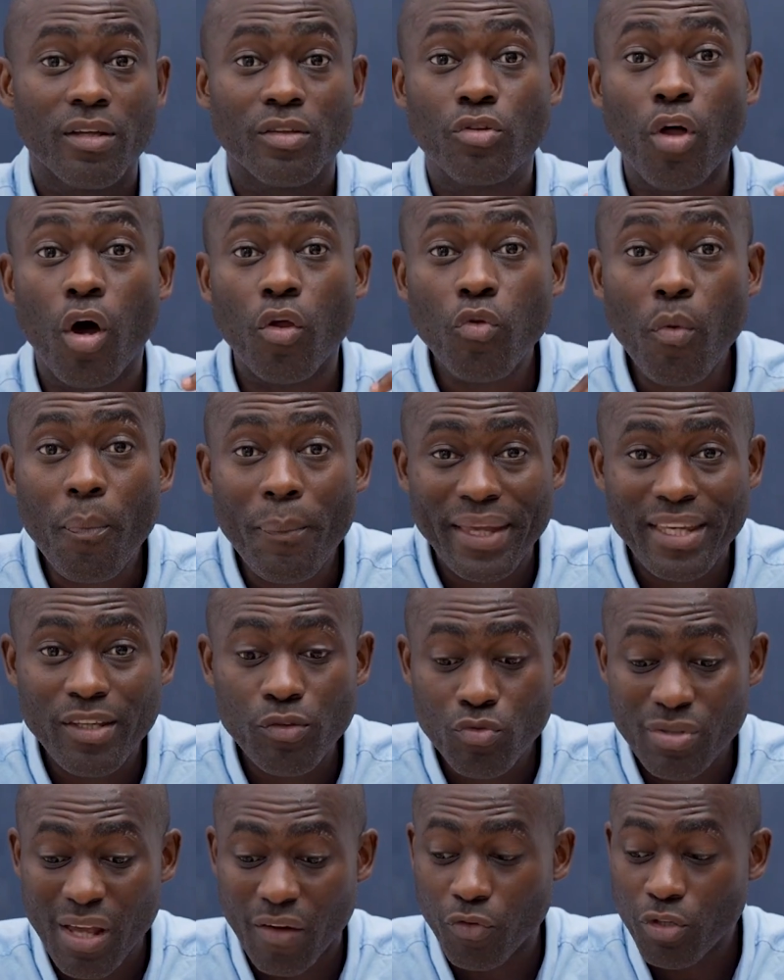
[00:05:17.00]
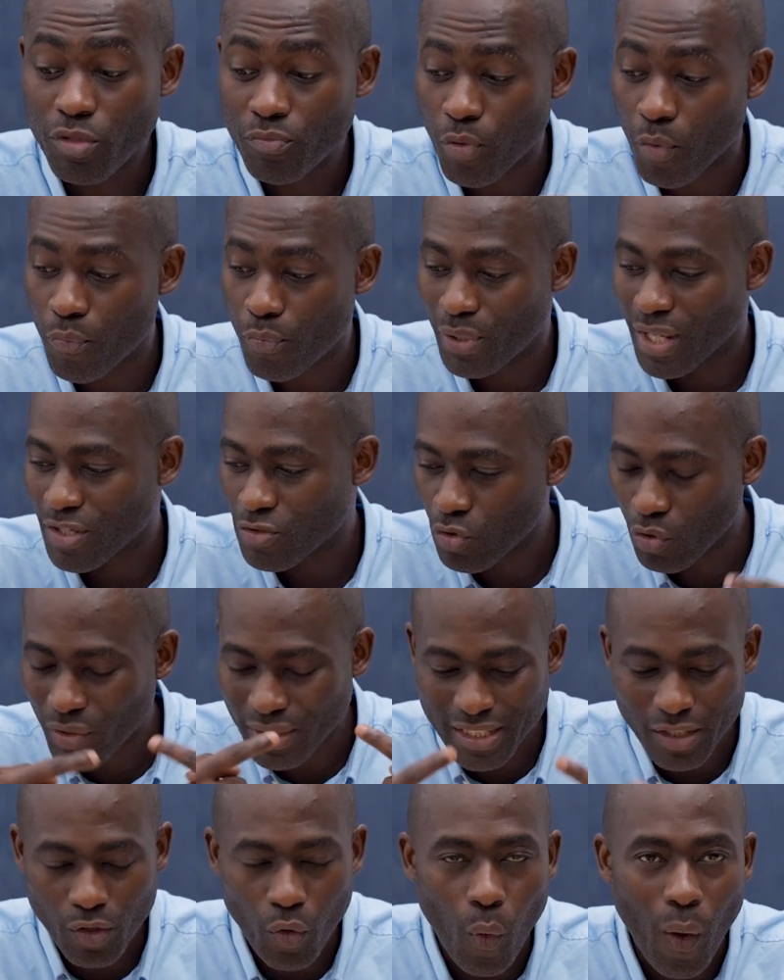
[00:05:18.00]
Dans nos pays, nous avons une population
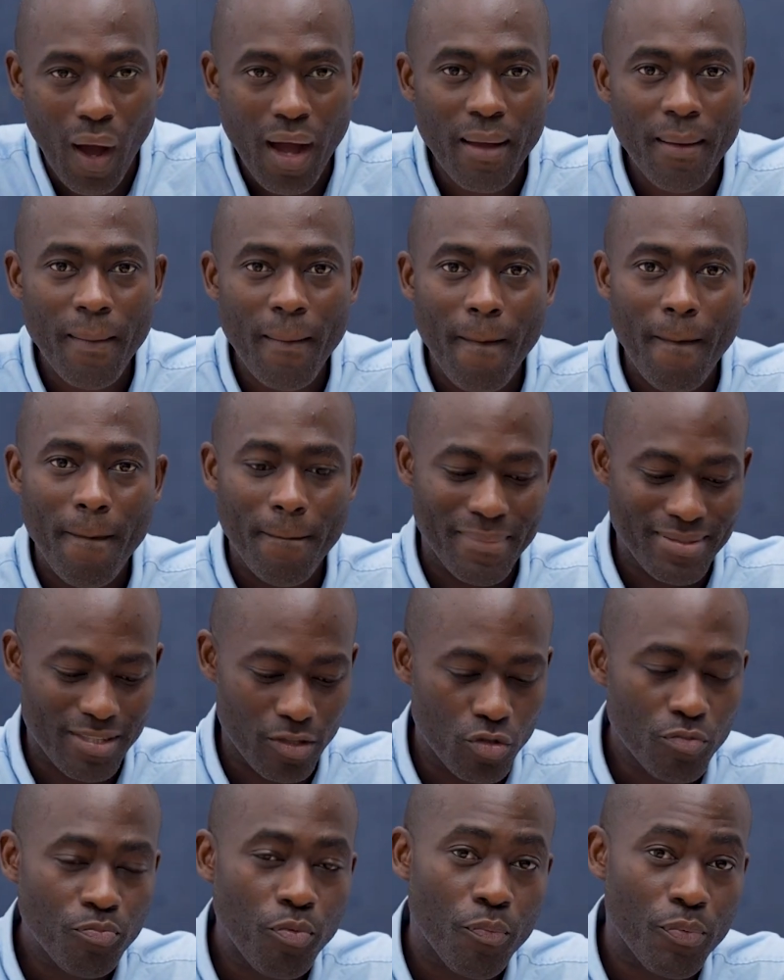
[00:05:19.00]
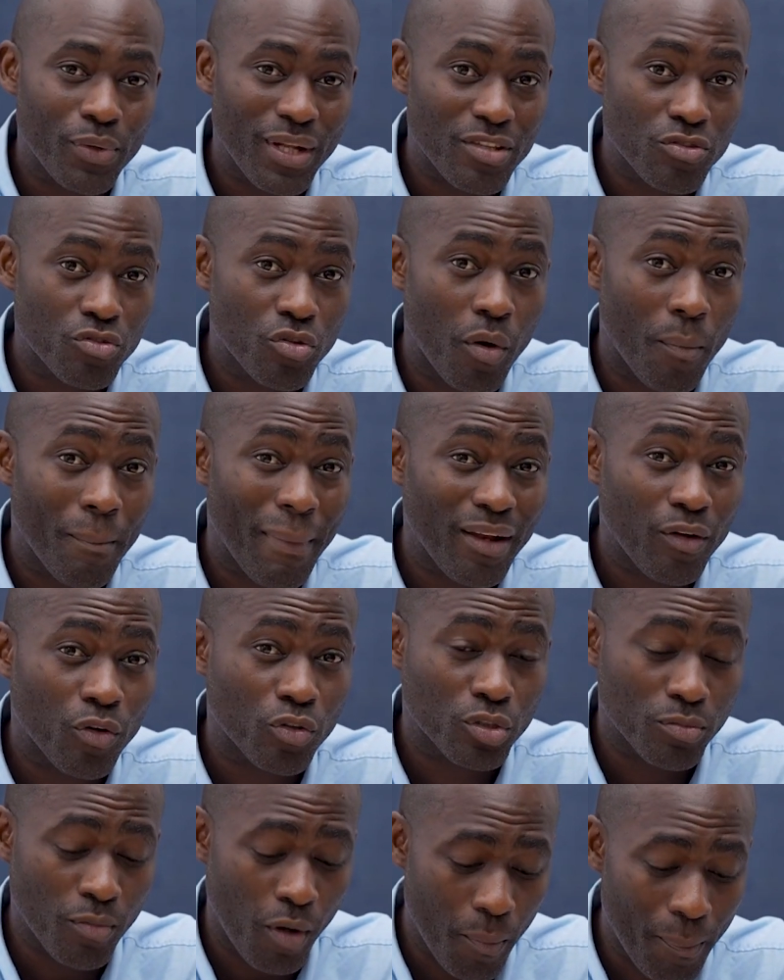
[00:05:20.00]
qui croit, mais c'est une population
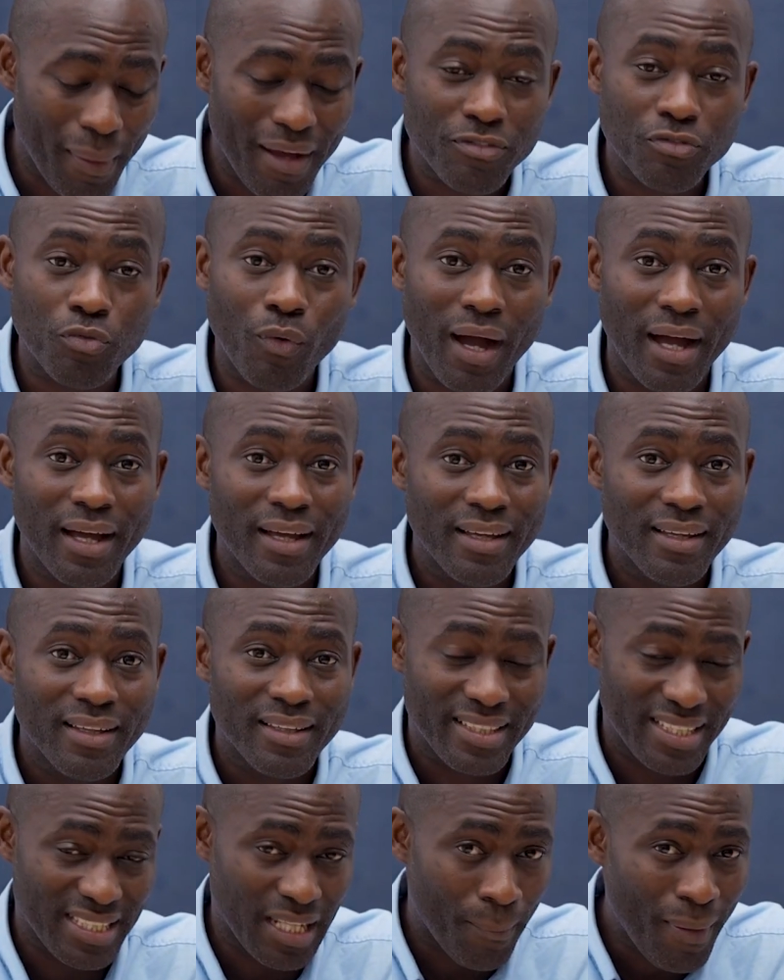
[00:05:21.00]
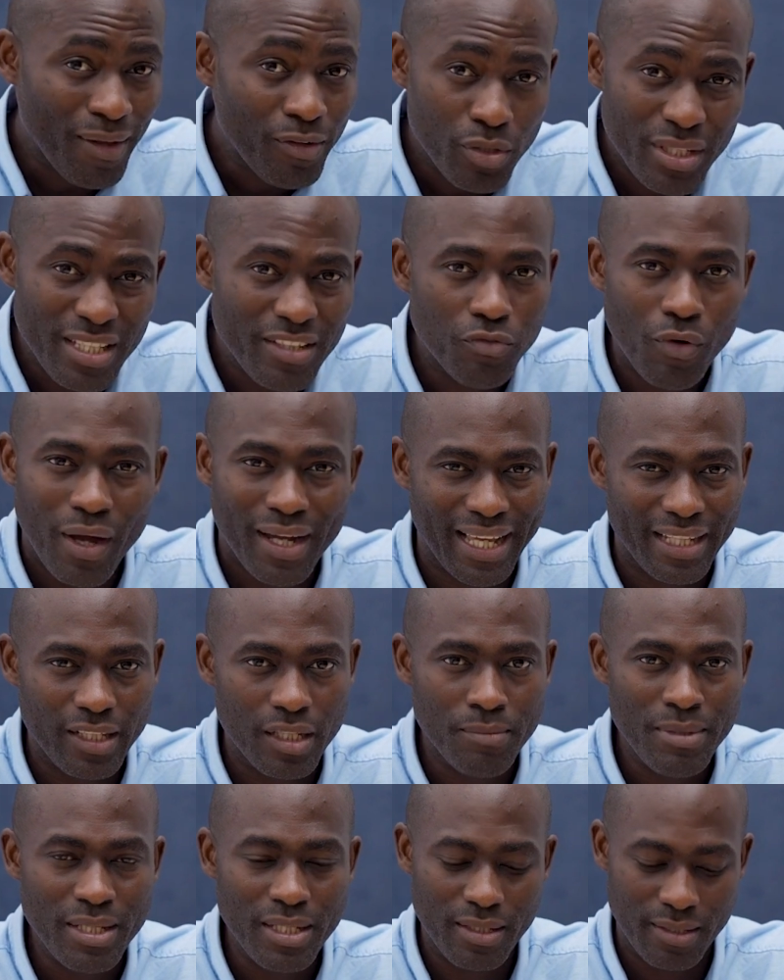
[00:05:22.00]
malheureusement parfois qui n'a pas de niveau
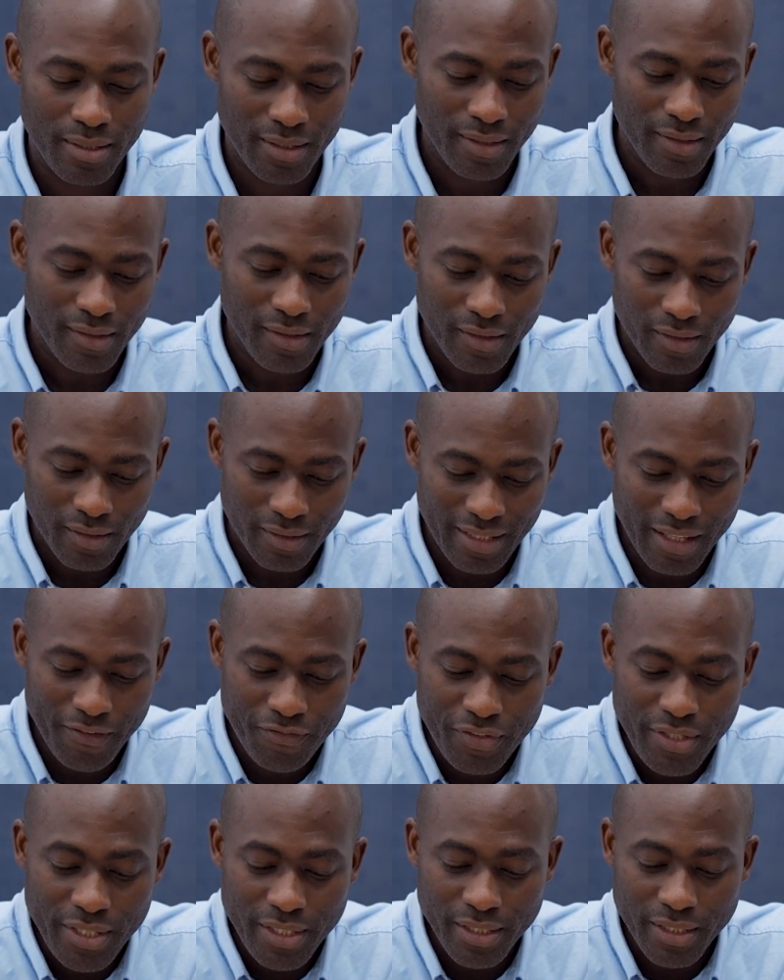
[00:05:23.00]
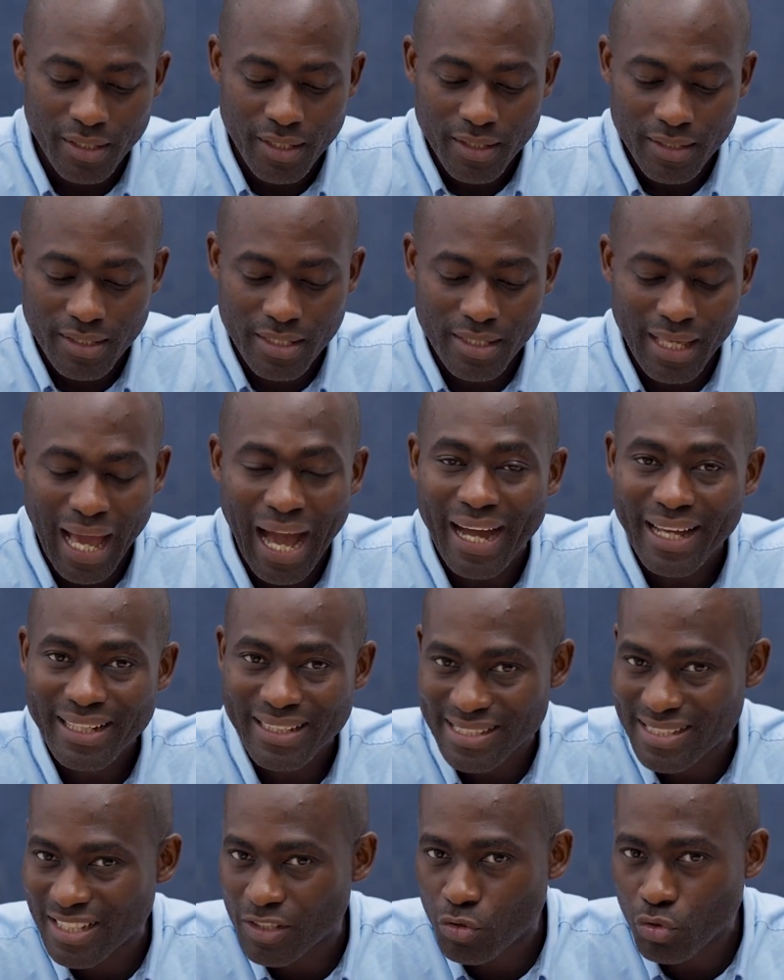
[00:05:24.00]
académique, des filles qui arrêtent
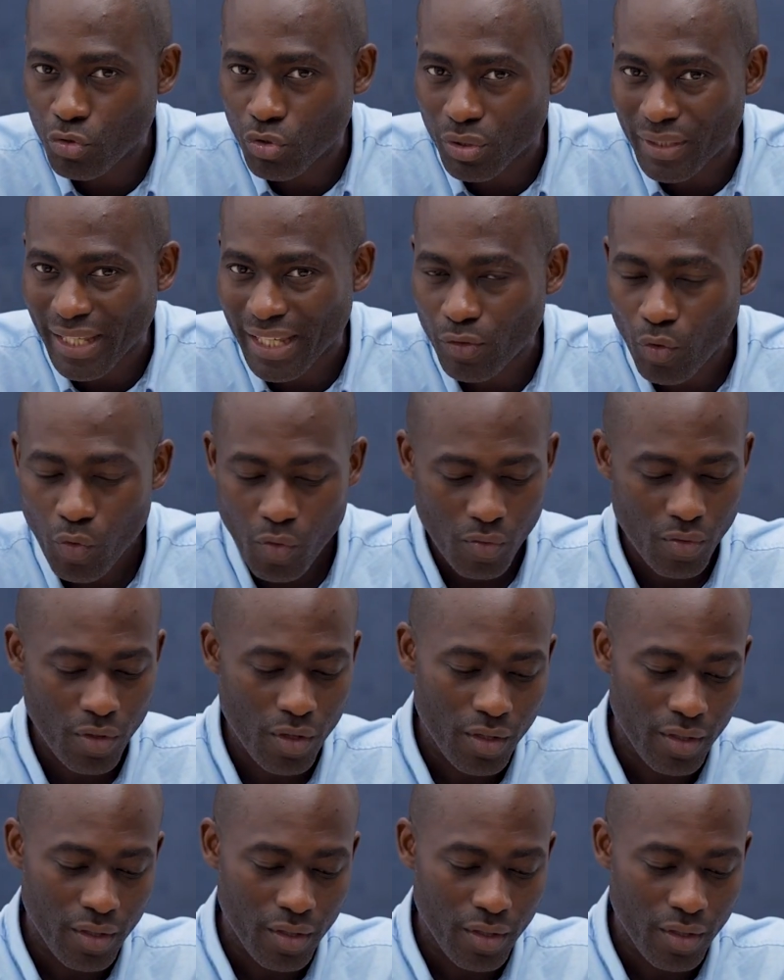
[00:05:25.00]
des études de très tôt,